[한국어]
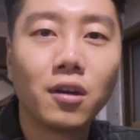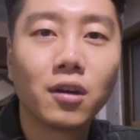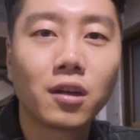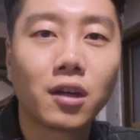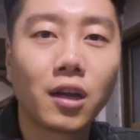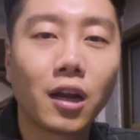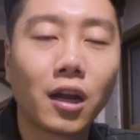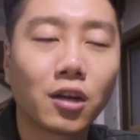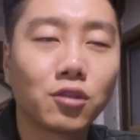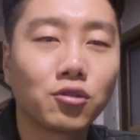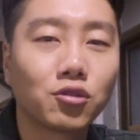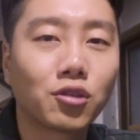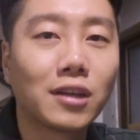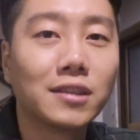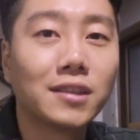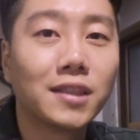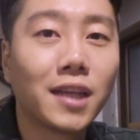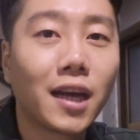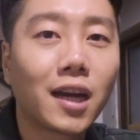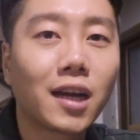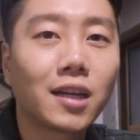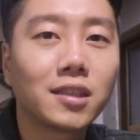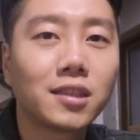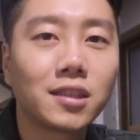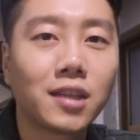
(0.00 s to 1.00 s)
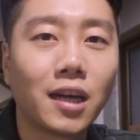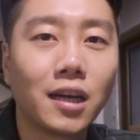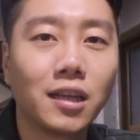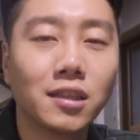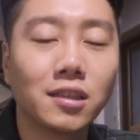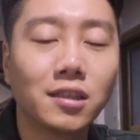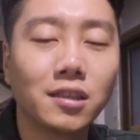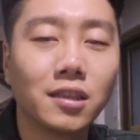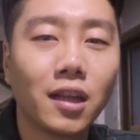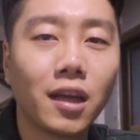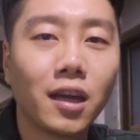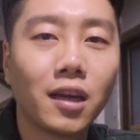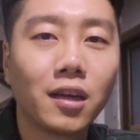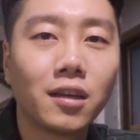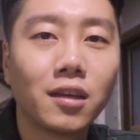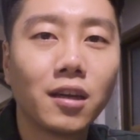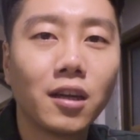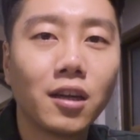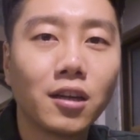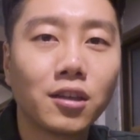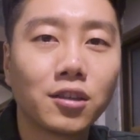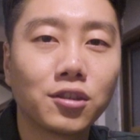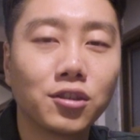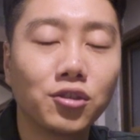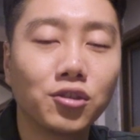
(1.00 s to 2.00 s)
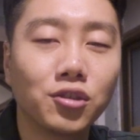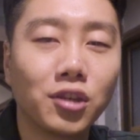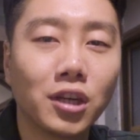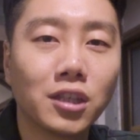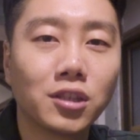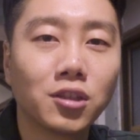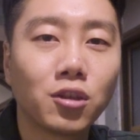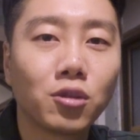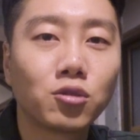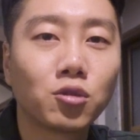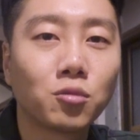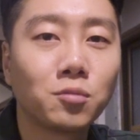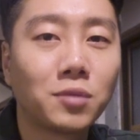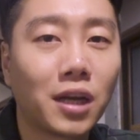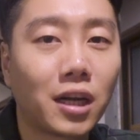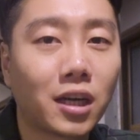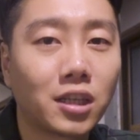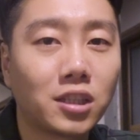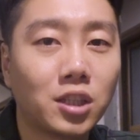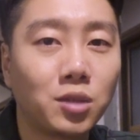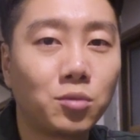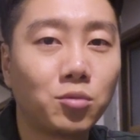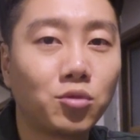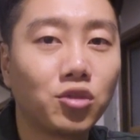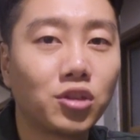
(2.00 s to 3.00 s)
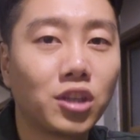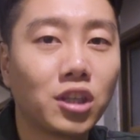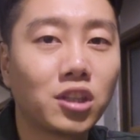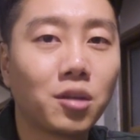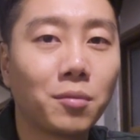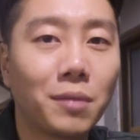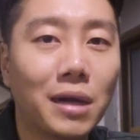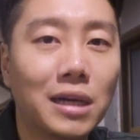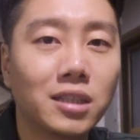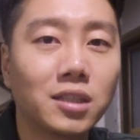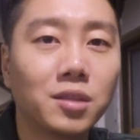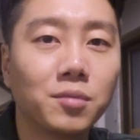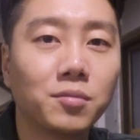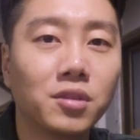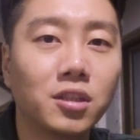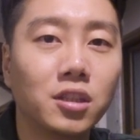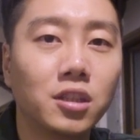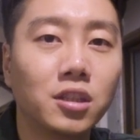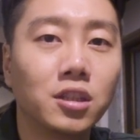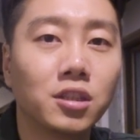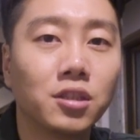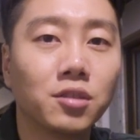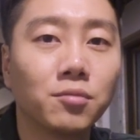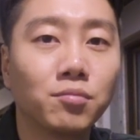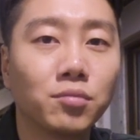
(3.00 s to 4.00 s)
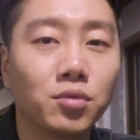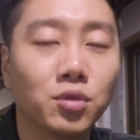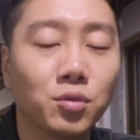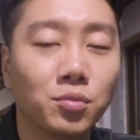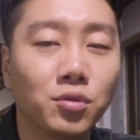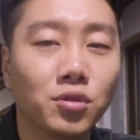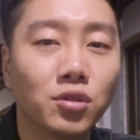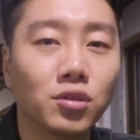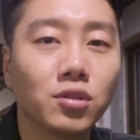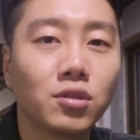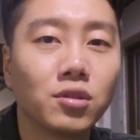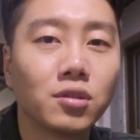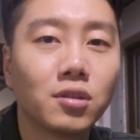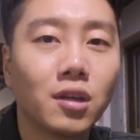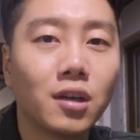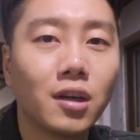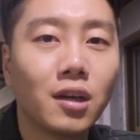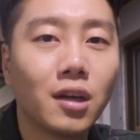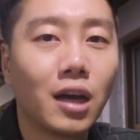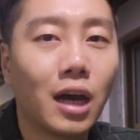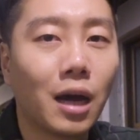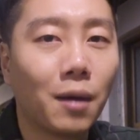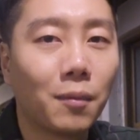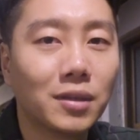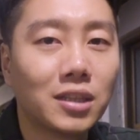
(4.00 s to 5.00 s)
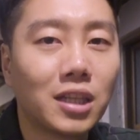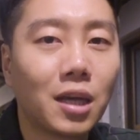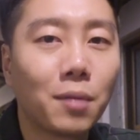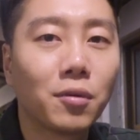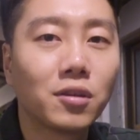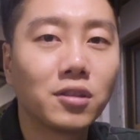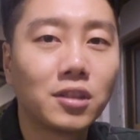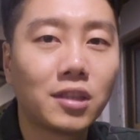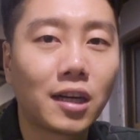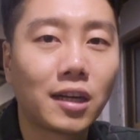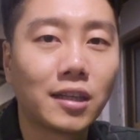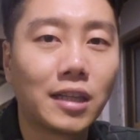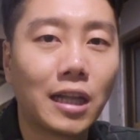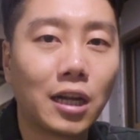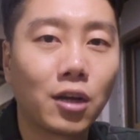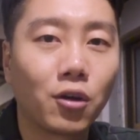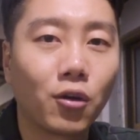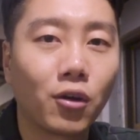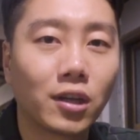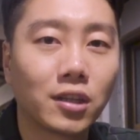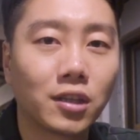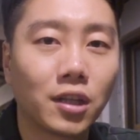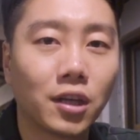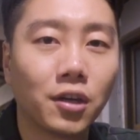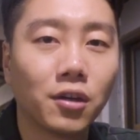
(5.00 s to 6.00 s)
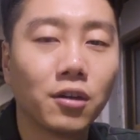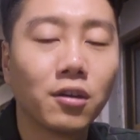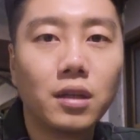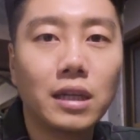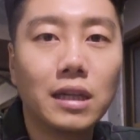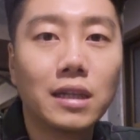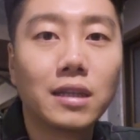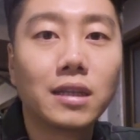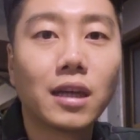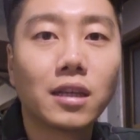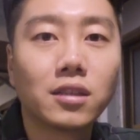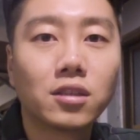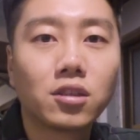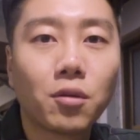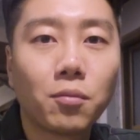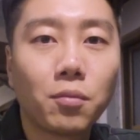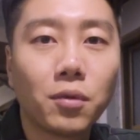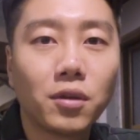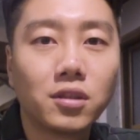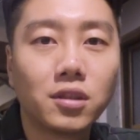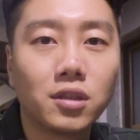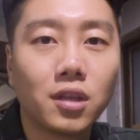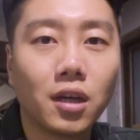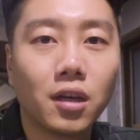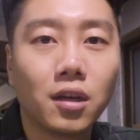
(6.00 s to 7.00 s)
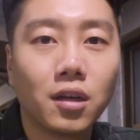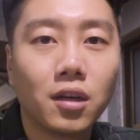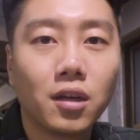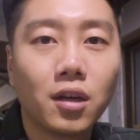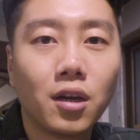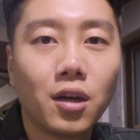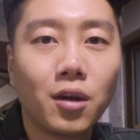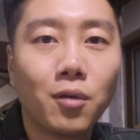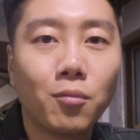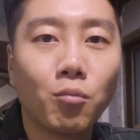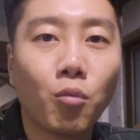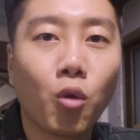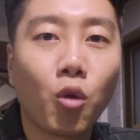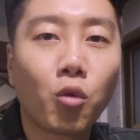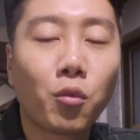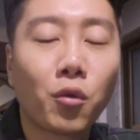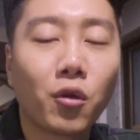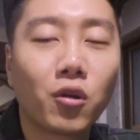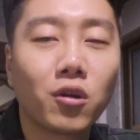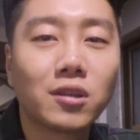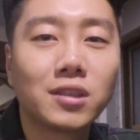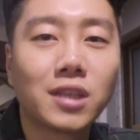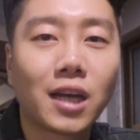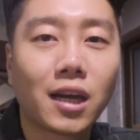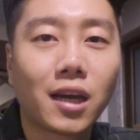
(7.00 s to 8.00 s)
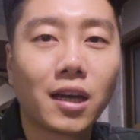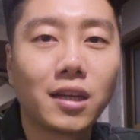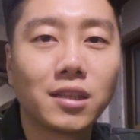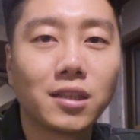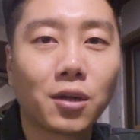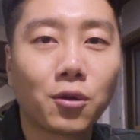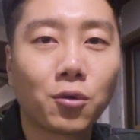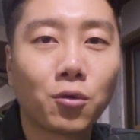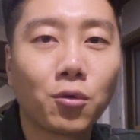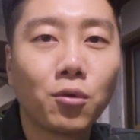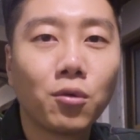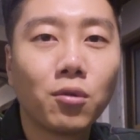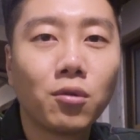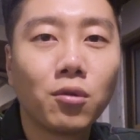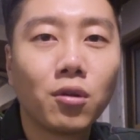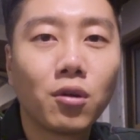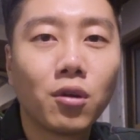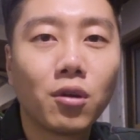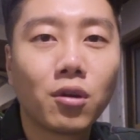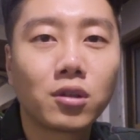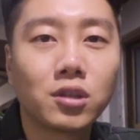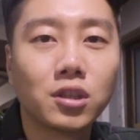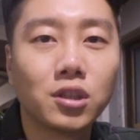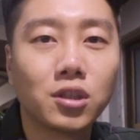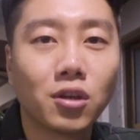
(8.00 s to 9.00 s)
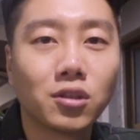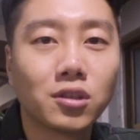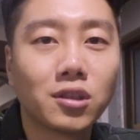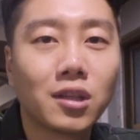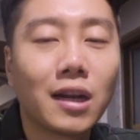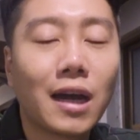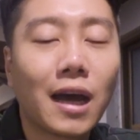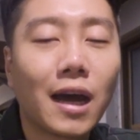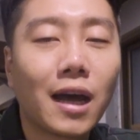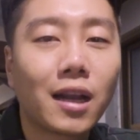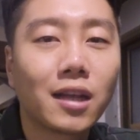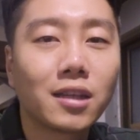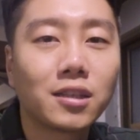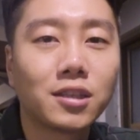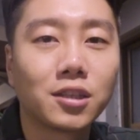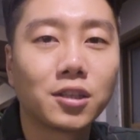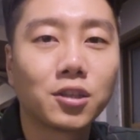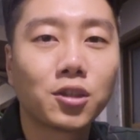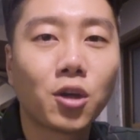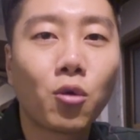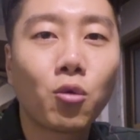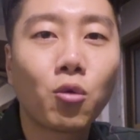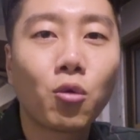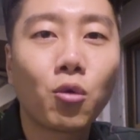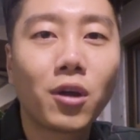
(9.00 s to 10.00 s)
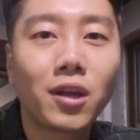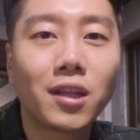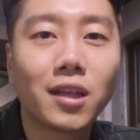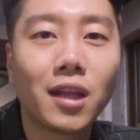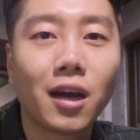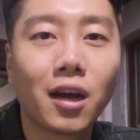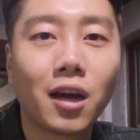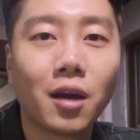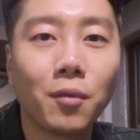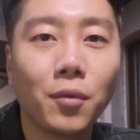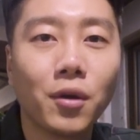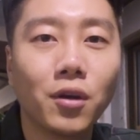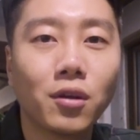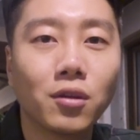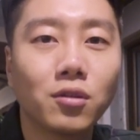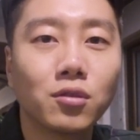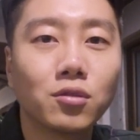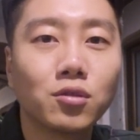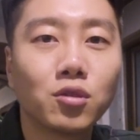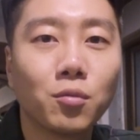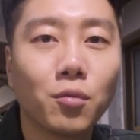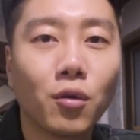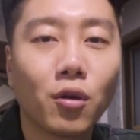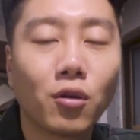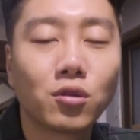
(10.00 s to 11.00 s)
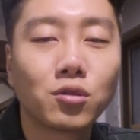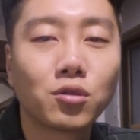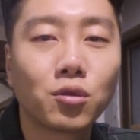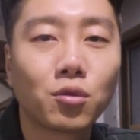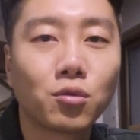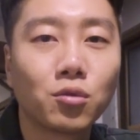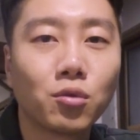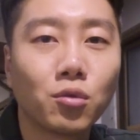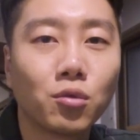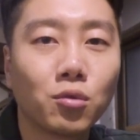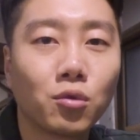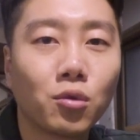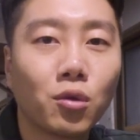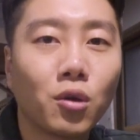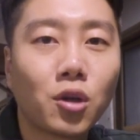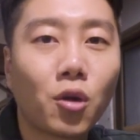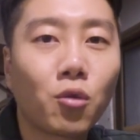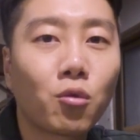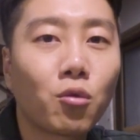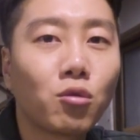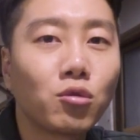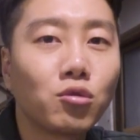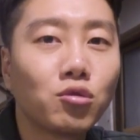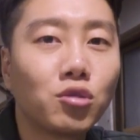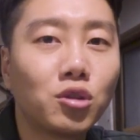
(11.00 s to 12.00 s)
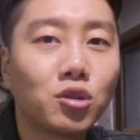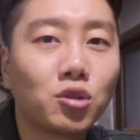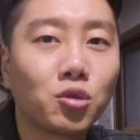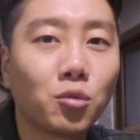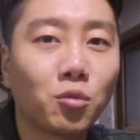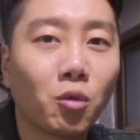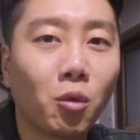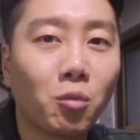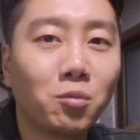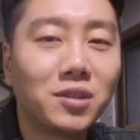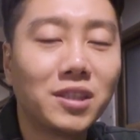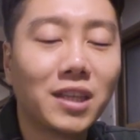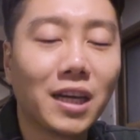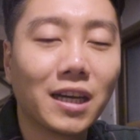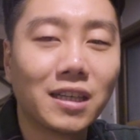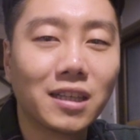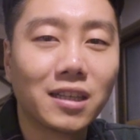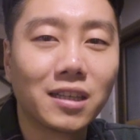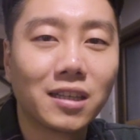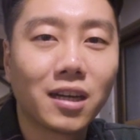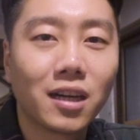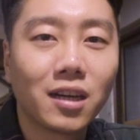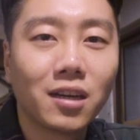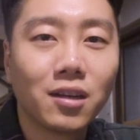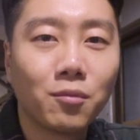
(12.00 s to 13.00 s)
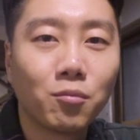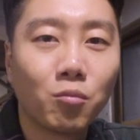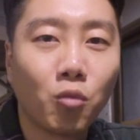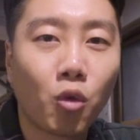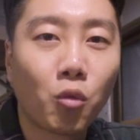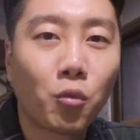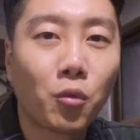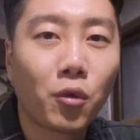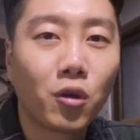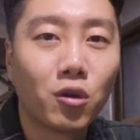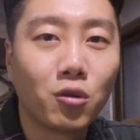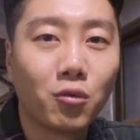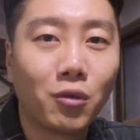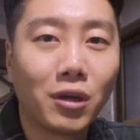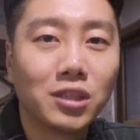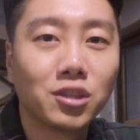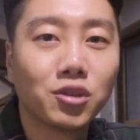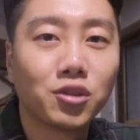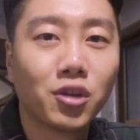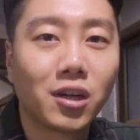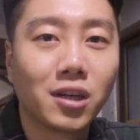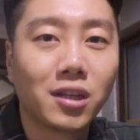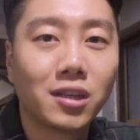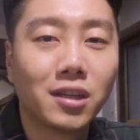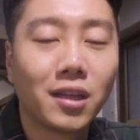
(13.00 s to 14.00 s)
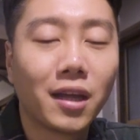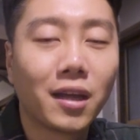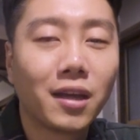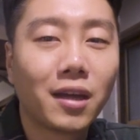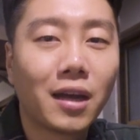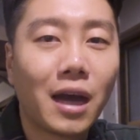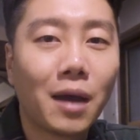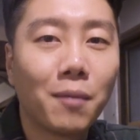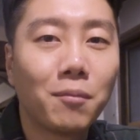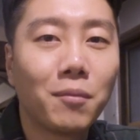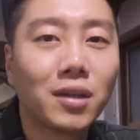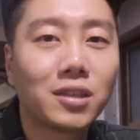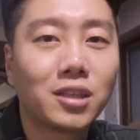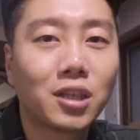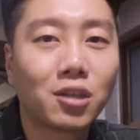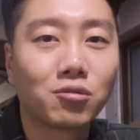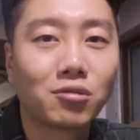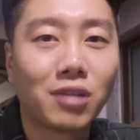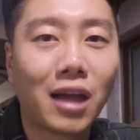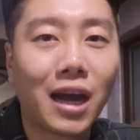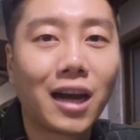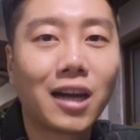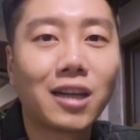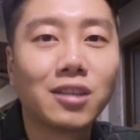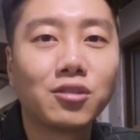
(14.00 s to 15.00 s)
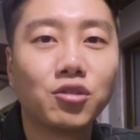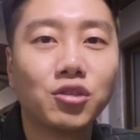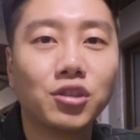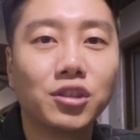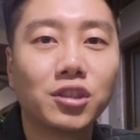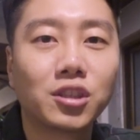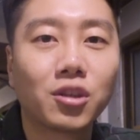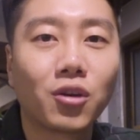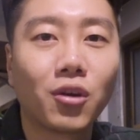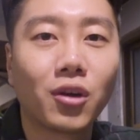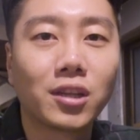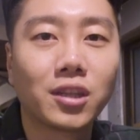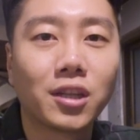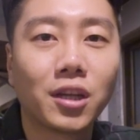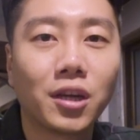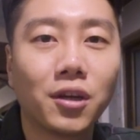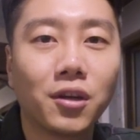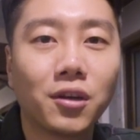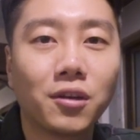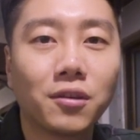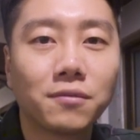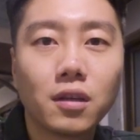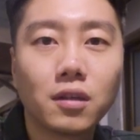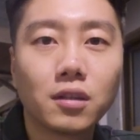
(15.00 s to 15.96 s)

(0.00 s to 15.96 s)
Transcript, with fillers: 그래가지고 한 세 가지가 있는데 그 중에서 좀 제가 집중해서 말씀드리는 부분은 아마 세 번째가 될 것 같아요. 일단 첫 번째, 목표를 작게 잡고 그것을 하나씩 성공해 나가면 좀 어느 정도 성공률이 좀 높지 않을까? 목표를 완수하는데 한 발자국 나갈 수 있을 것 같아요.